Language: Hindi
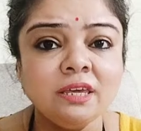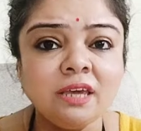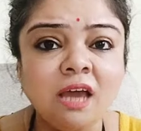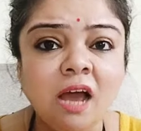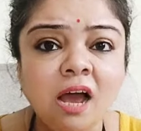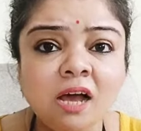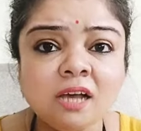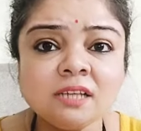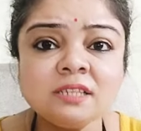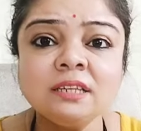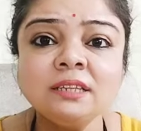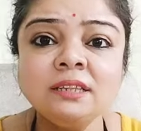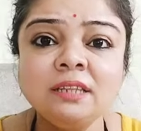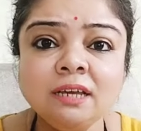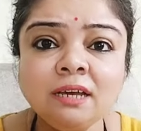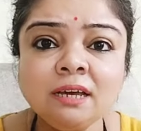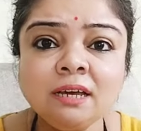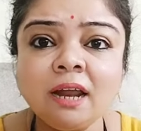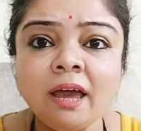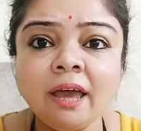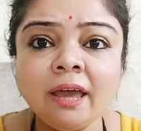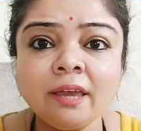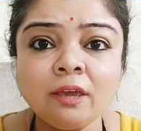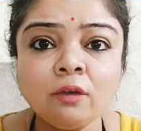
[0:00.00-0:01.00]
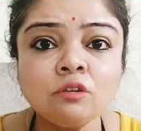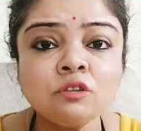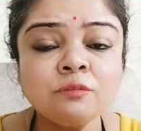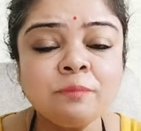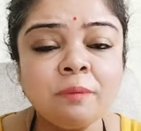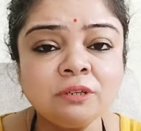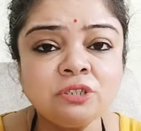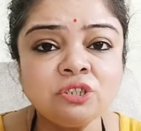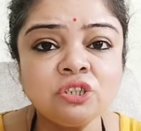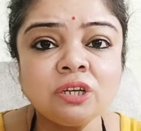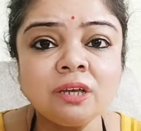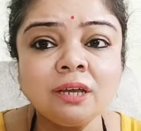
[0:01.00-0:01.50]
यहाँ से दिख रहा है कि उस
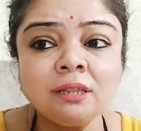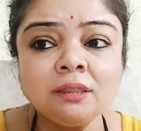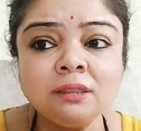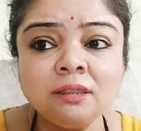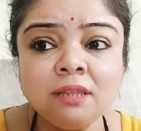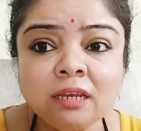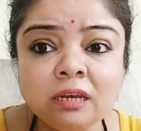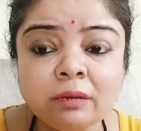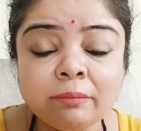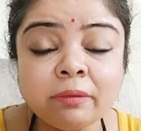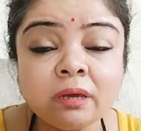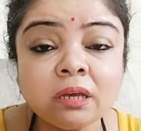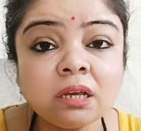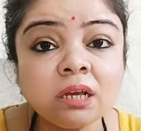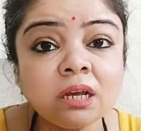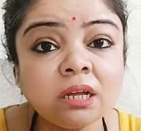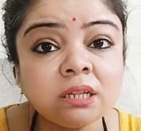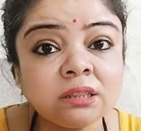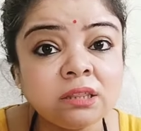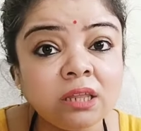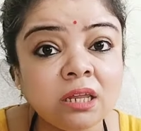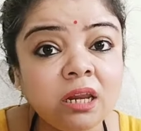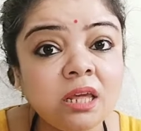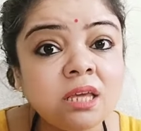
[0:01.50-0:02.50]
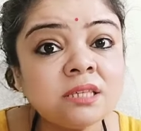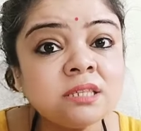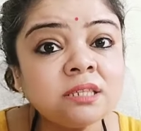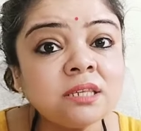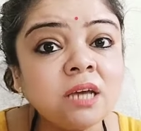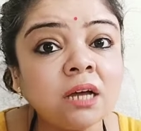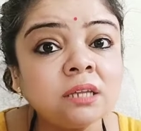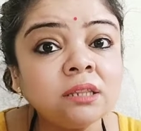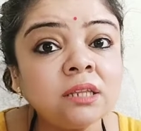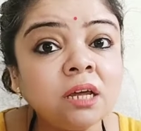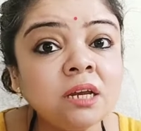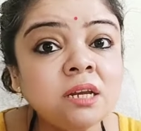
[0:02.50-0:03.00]
बच्चे के दिल में कितनी
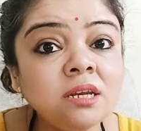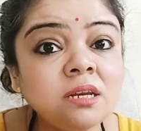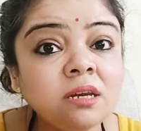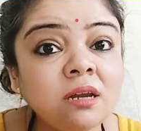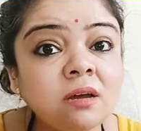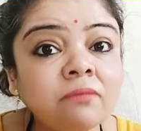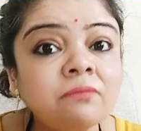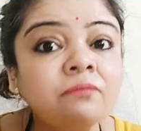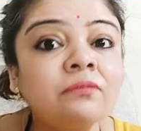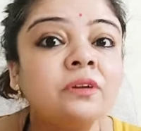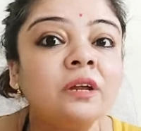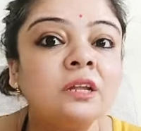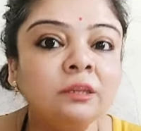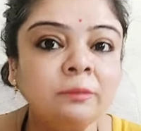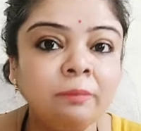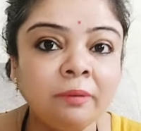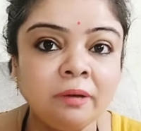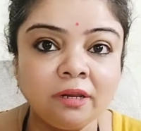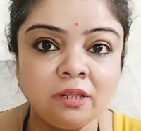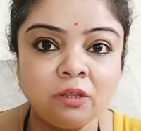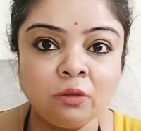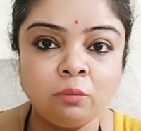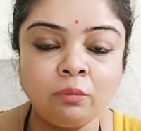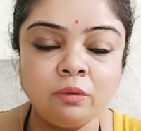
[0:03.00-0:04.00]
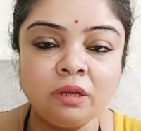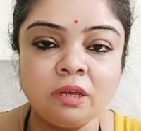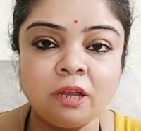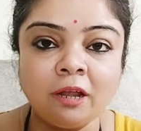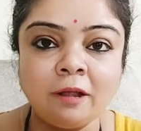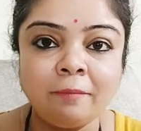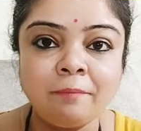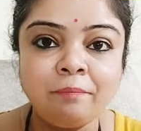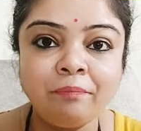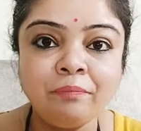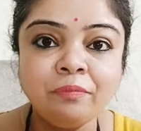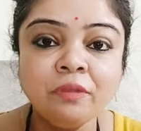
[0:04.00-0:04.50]
ज़्यादा नफ़रत भरी हुई
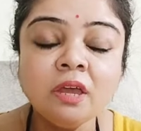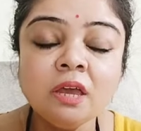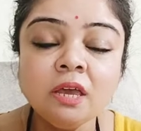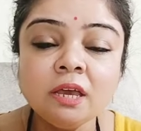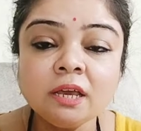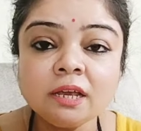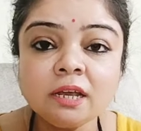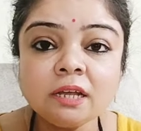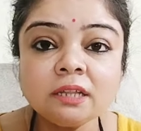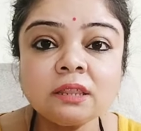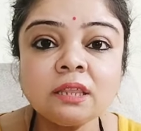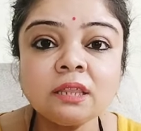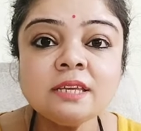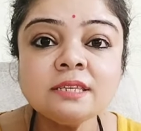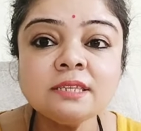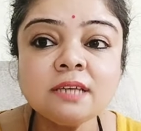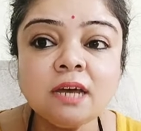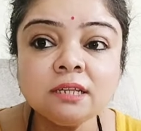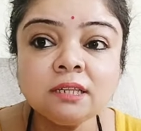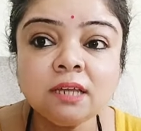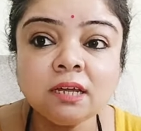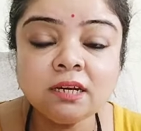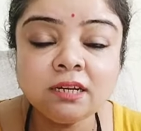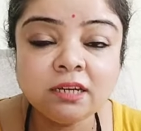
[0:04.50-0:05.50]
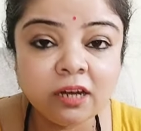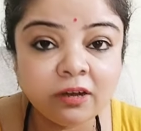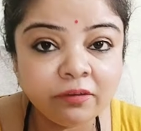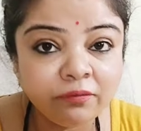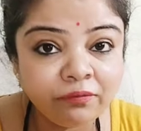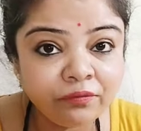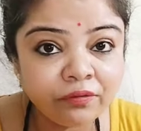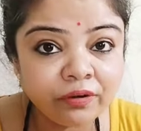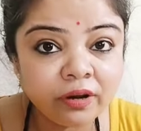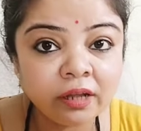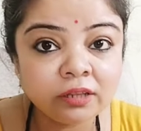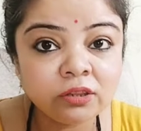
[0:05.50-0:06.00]
है कितनी ज़्यादा
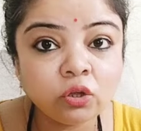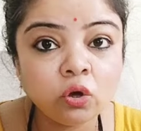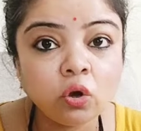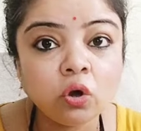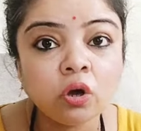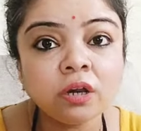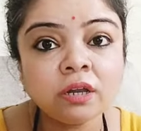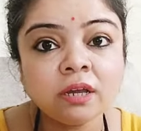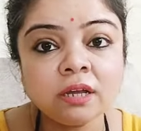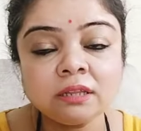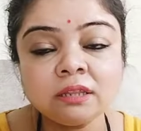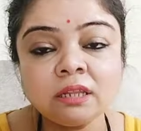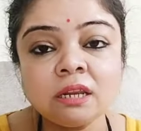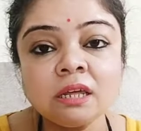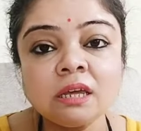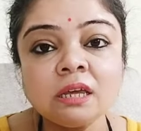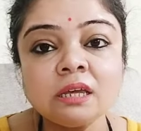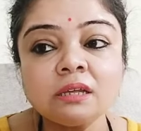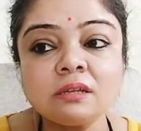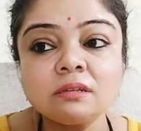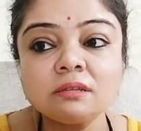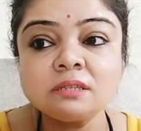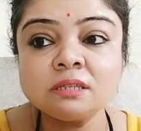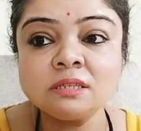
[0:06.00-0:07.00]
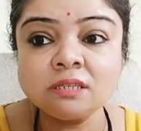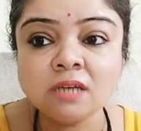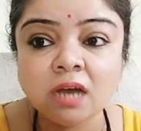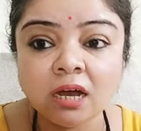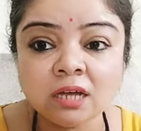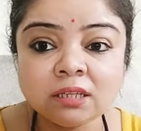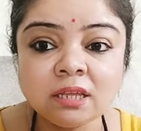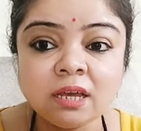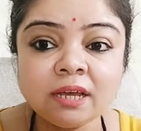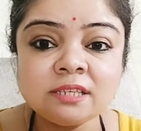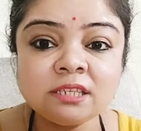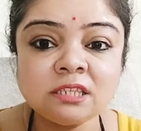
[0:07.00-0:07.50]
नफ़रत और कितने
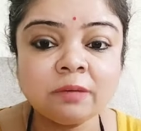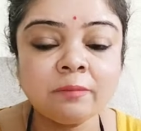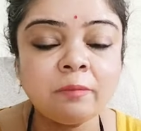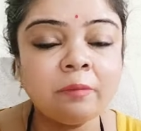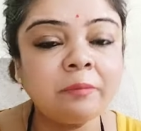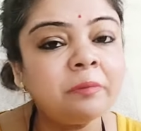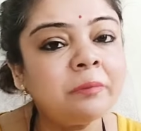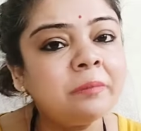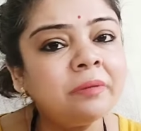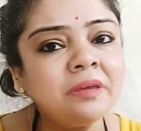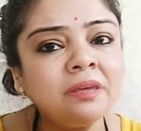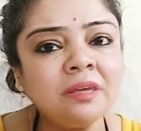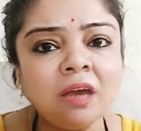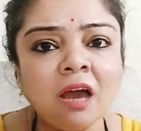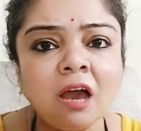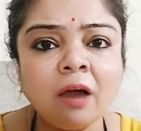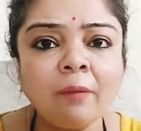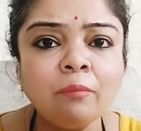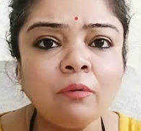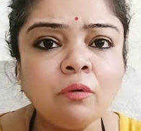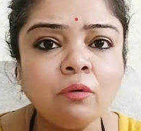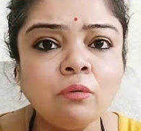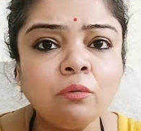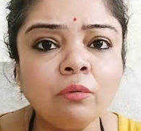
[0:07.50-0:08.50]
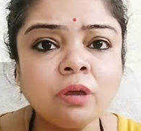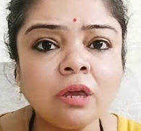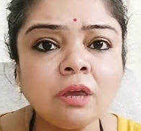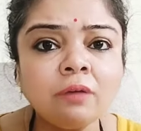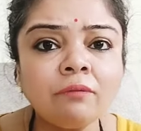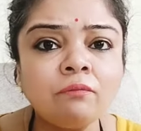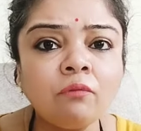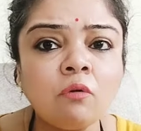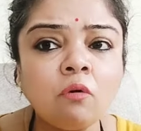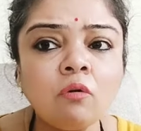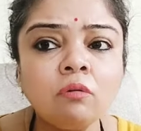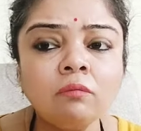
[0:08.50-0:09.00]
ज़्यादा इस समय पे मैं क्या बोलूँ कि
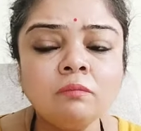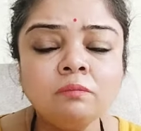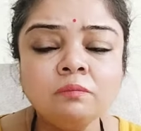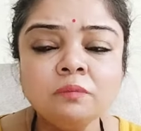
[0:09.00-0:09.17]
वो